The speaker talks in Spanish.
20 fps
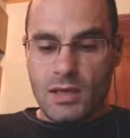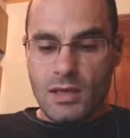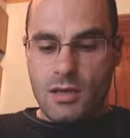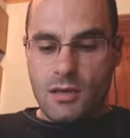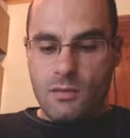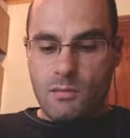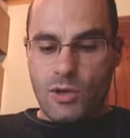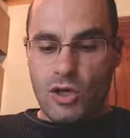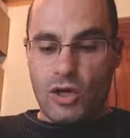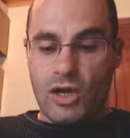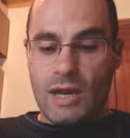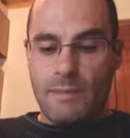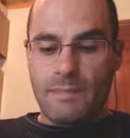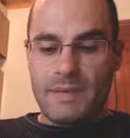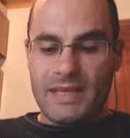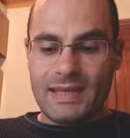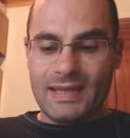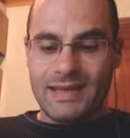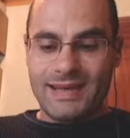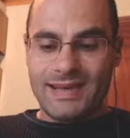Bueno,
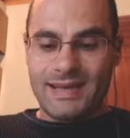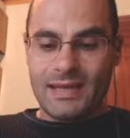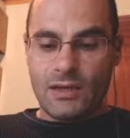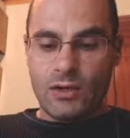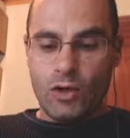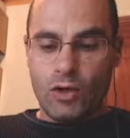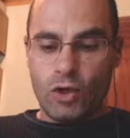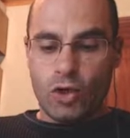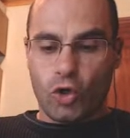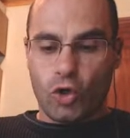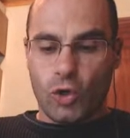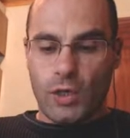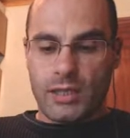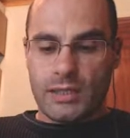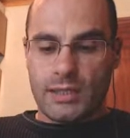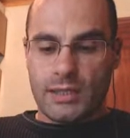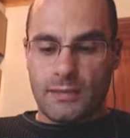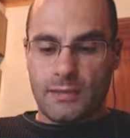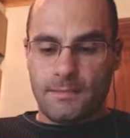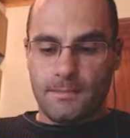lápida o
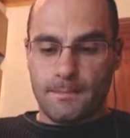cohete.